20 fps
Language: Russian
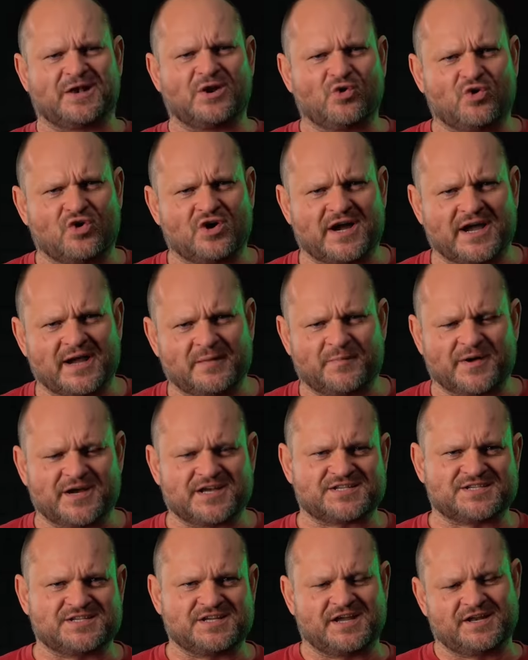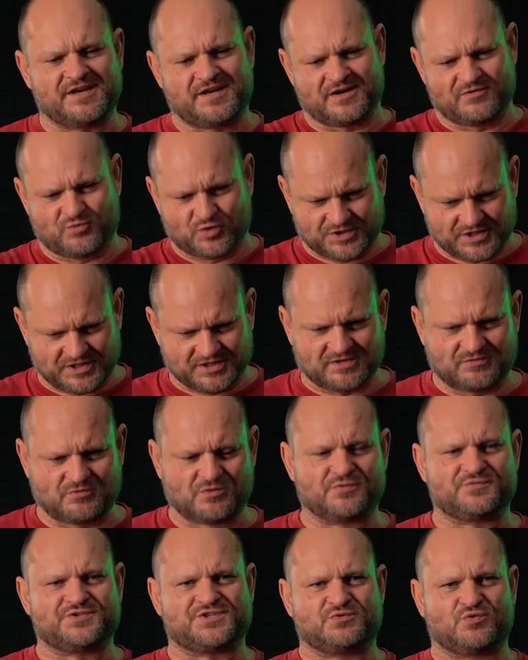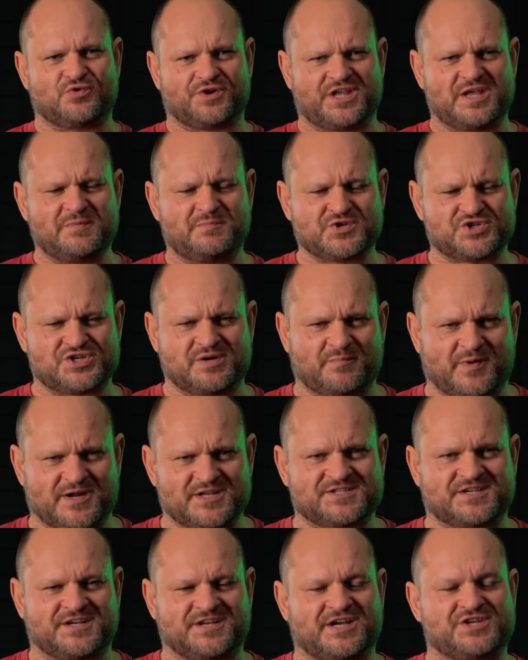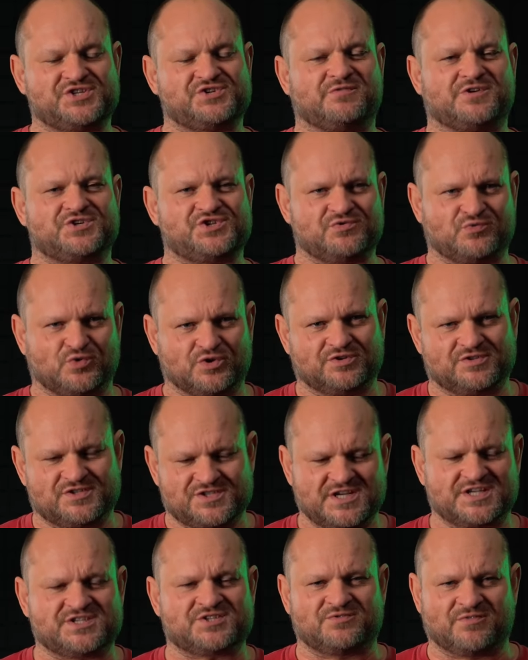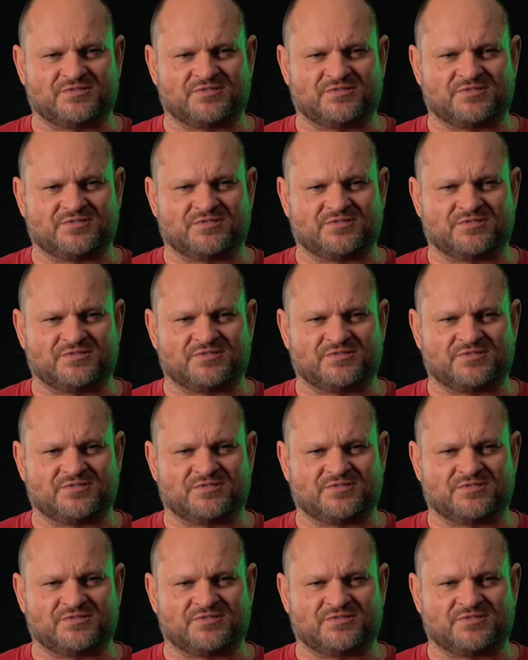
легкое пояснение вот этого всего кипиша происходящего, чего здесь